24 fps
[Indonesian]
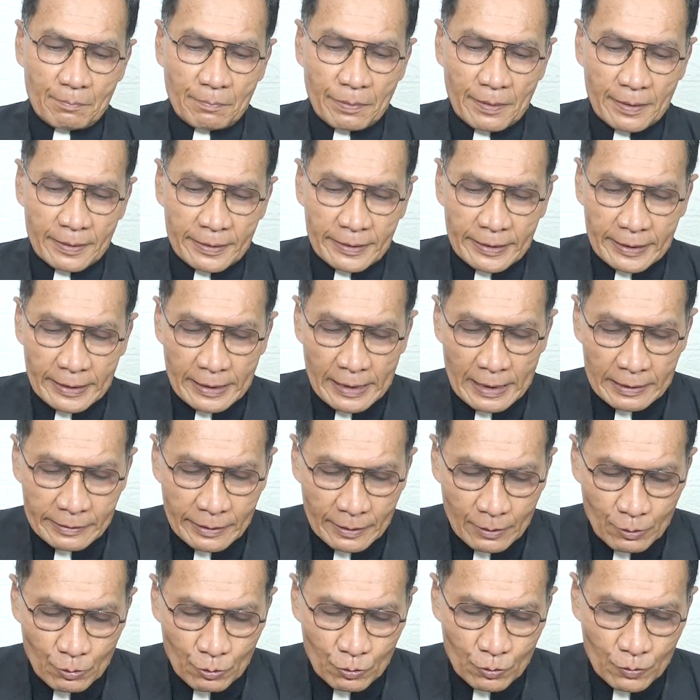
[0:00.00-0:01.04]
berdirilah
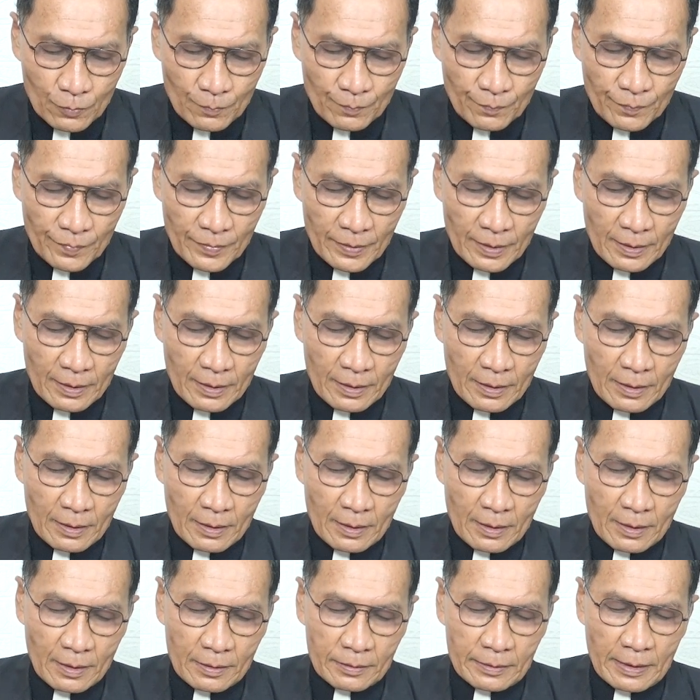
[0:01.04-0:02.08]
teguh
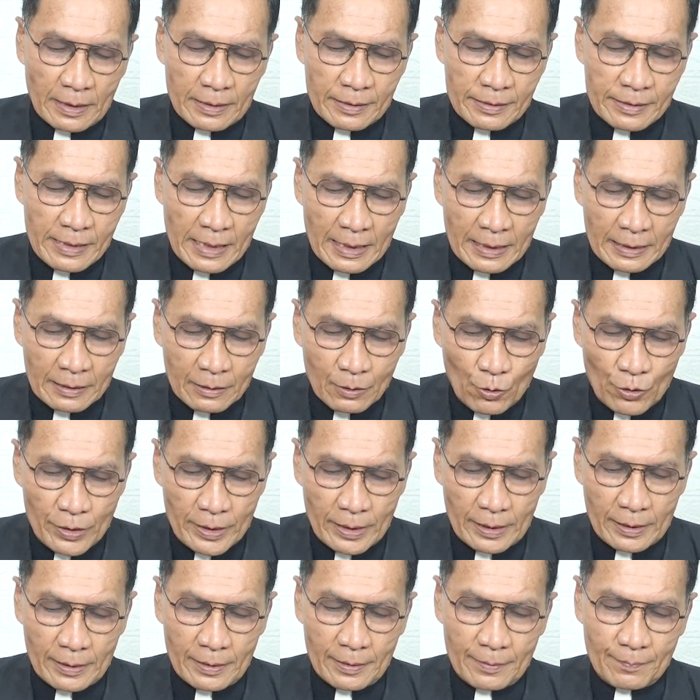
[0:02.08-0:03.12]
dan jangan
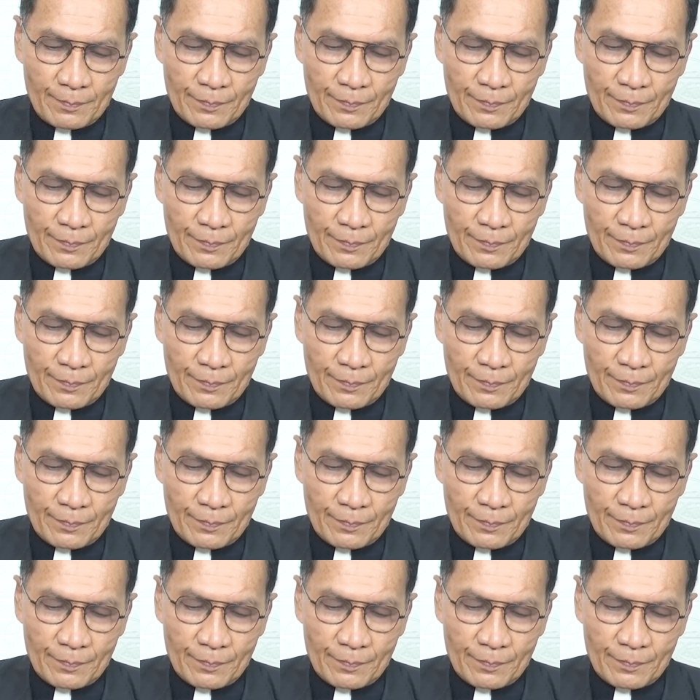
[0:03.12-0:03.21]
goyah